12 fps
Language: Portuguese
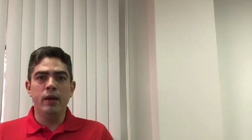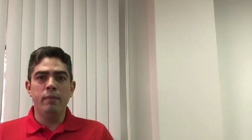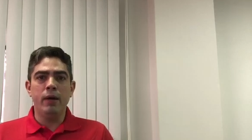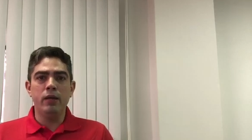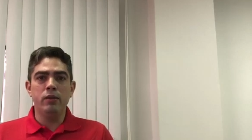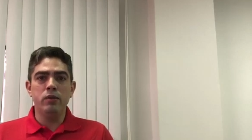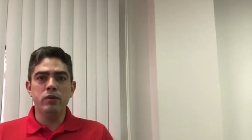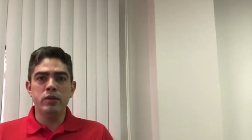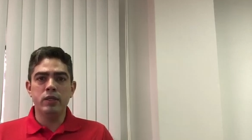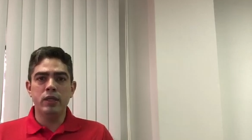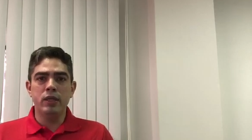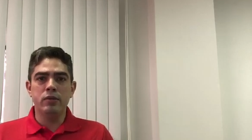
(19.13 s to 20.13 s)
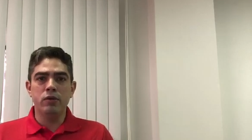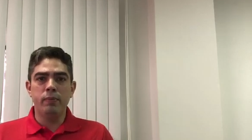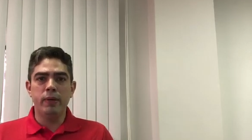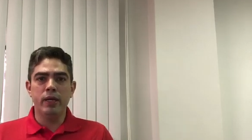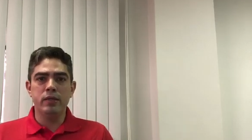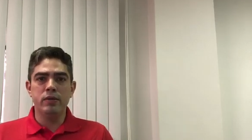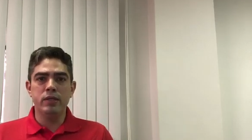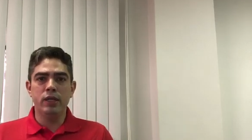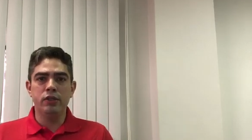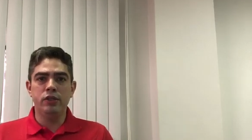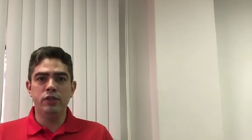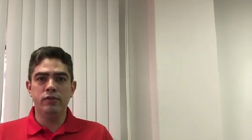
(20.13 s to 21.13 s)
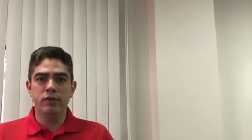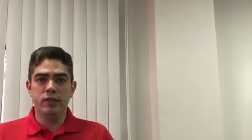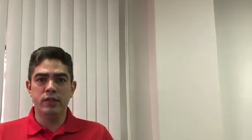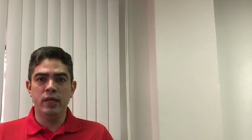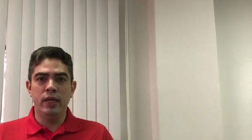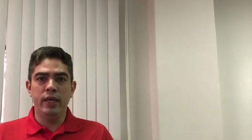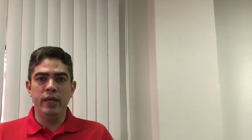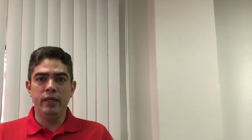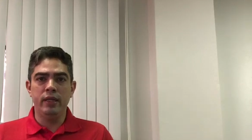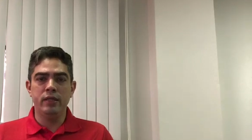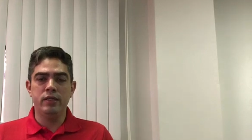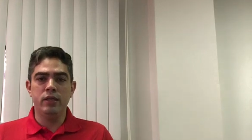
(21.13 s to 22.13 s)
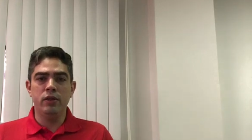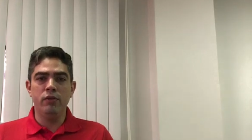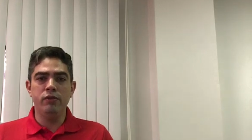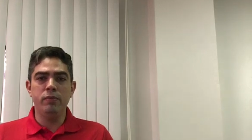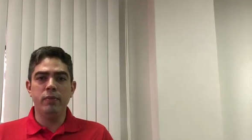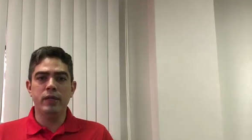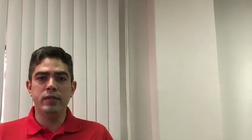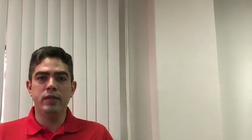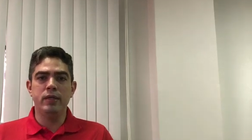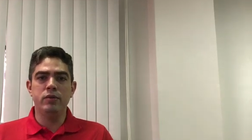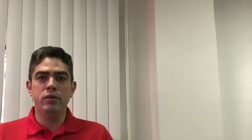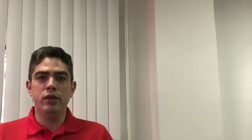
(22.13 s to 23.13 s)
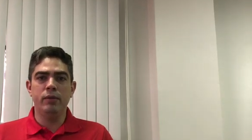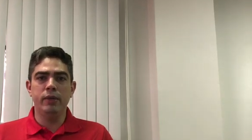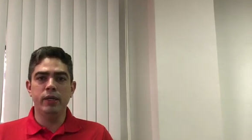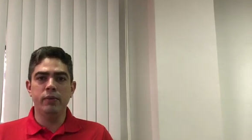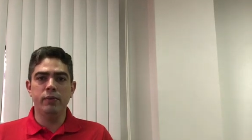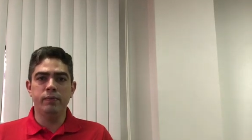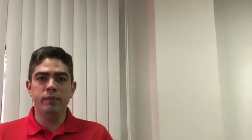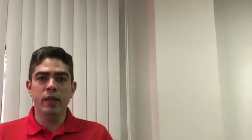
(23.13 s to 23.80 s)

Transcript: Para todos os clientes com operações ativas entre 19 de março e 18 de abril,